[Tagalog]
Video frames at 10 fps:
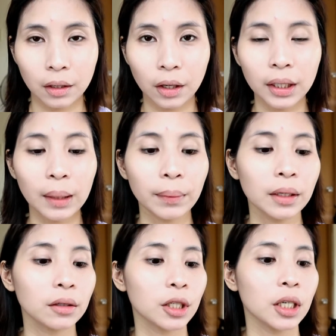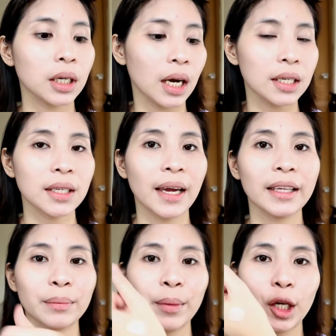Okay, na-apply ko na siya guys
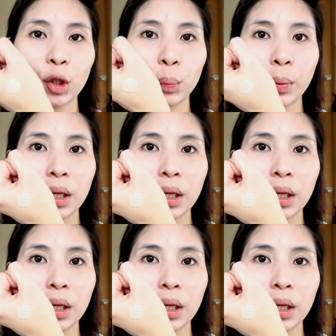and meron